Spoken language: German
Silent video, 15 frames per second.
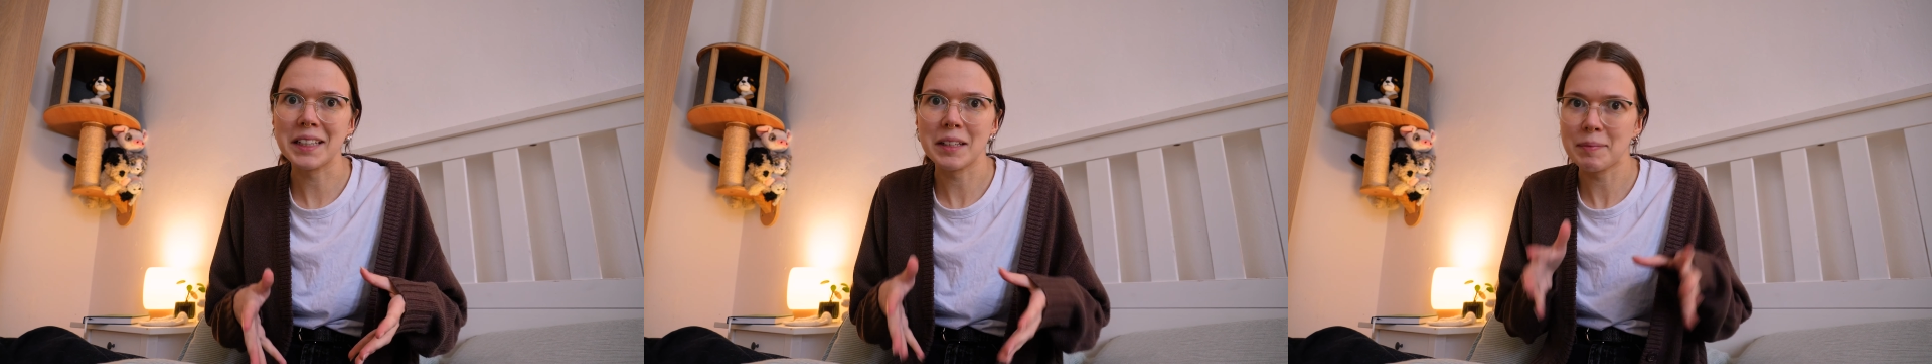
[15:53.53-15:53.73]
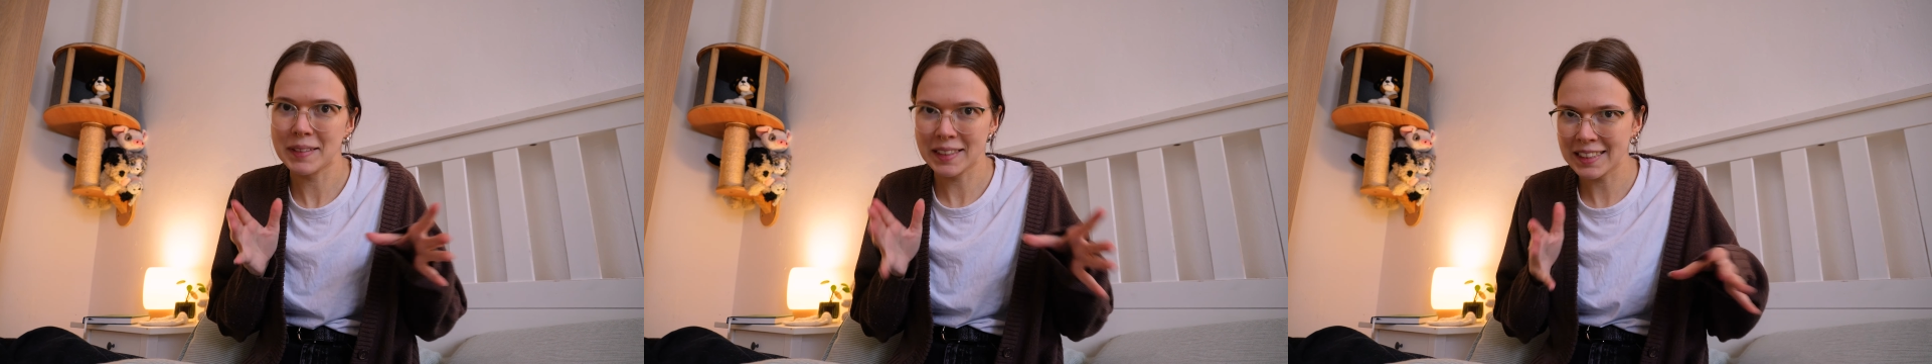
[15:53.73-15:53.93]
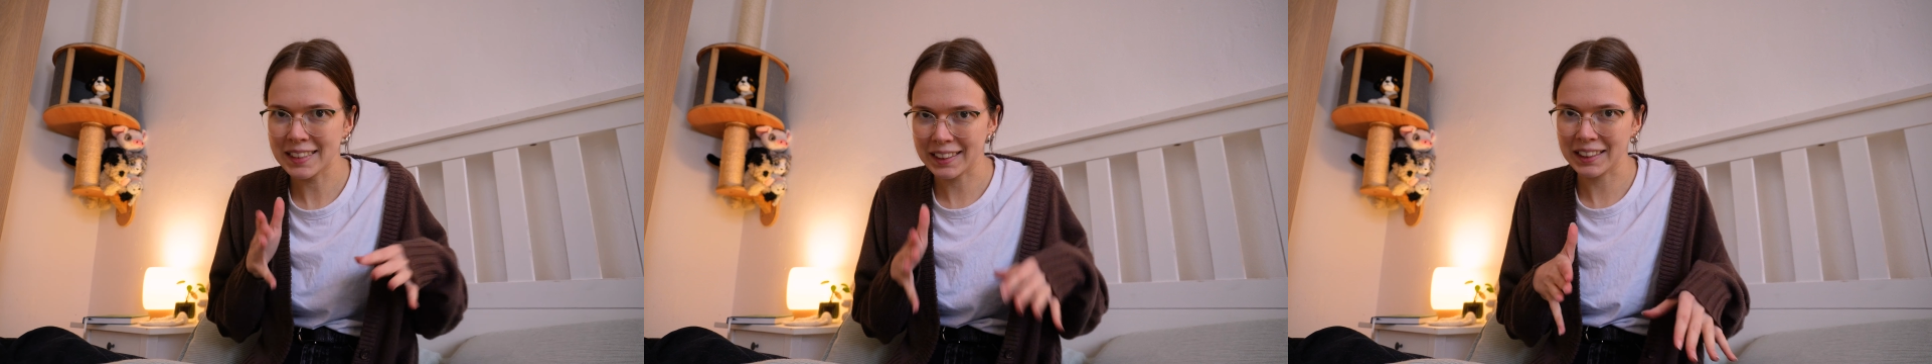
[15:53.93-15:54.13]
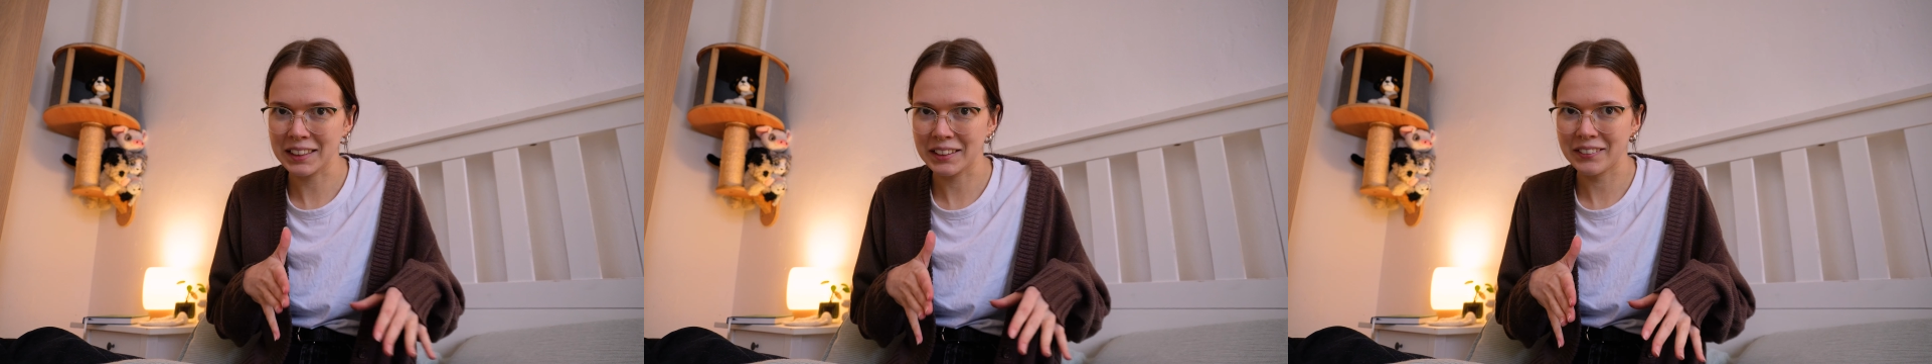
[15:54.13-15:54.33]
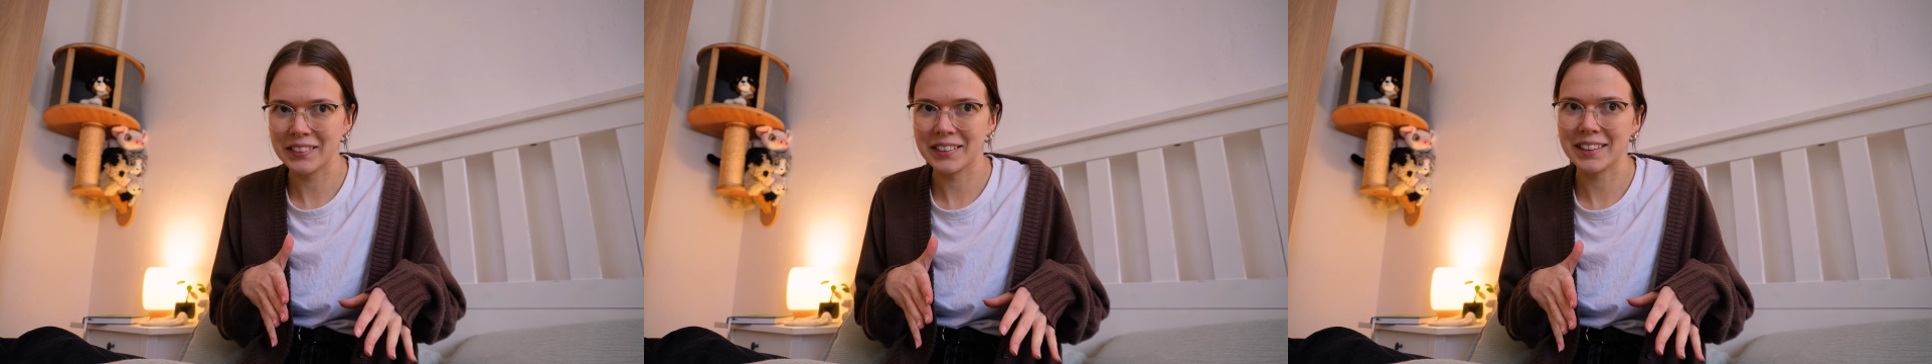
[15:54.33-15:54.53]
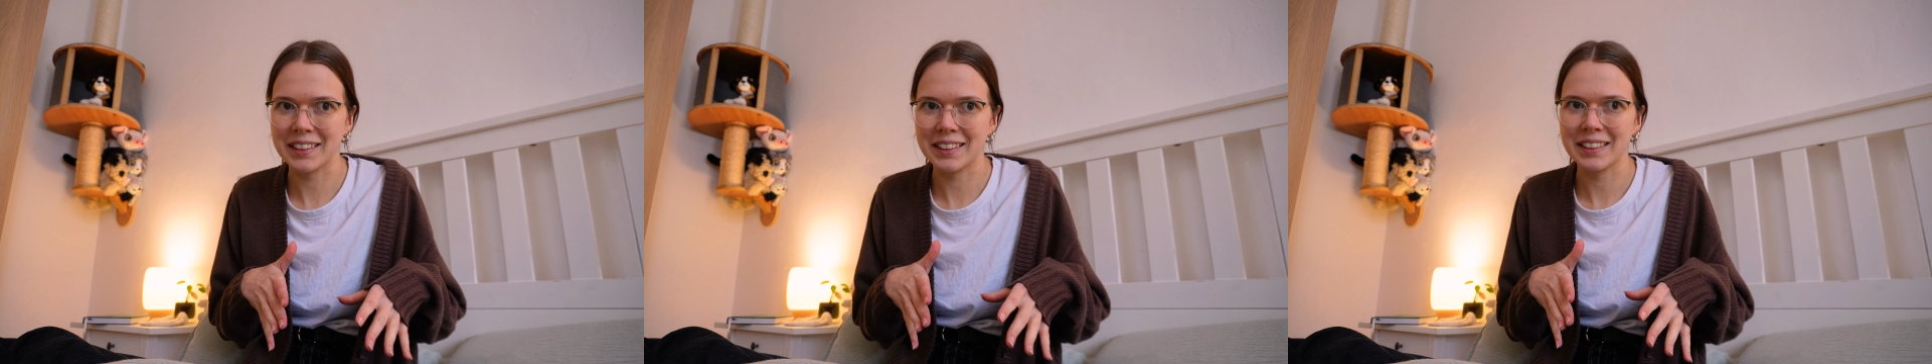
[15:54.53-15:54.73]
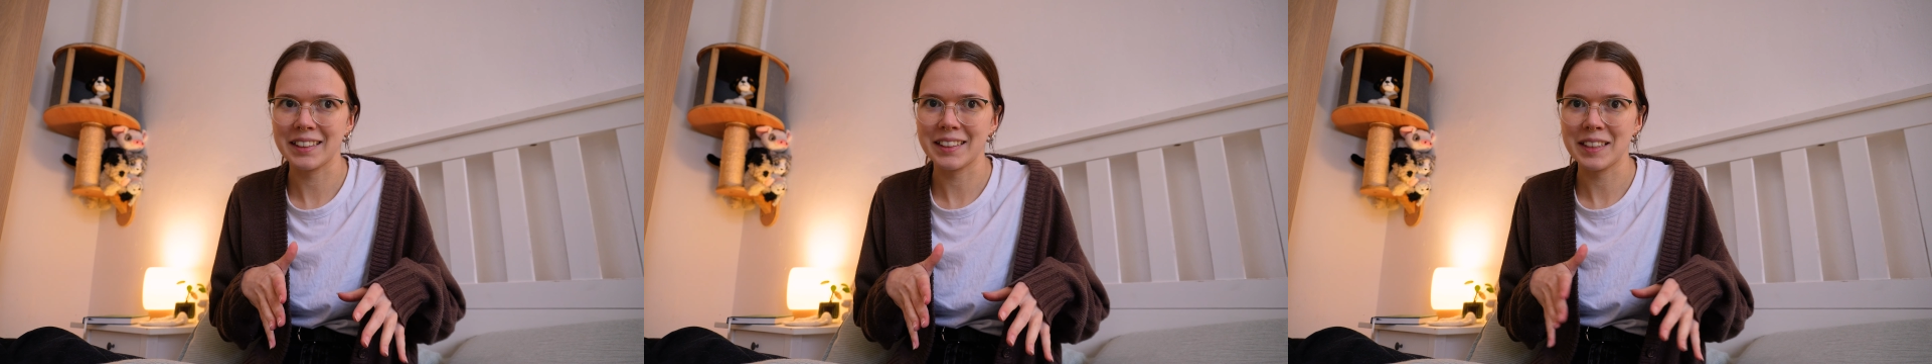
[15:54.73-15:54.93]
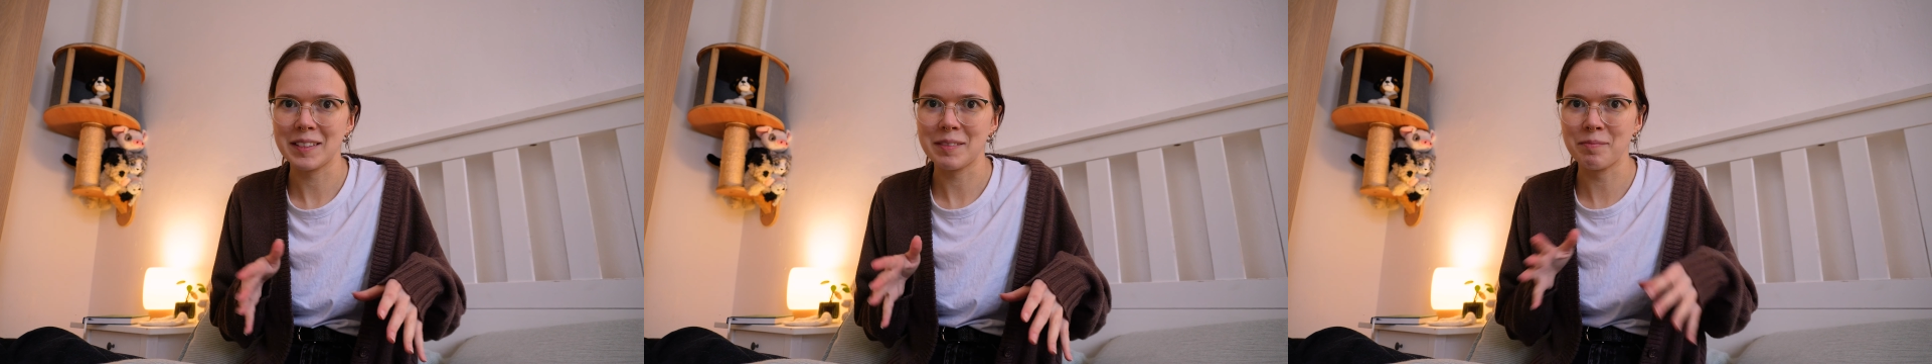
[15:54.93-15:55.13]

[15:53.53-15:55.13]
dann bin ich drin und dann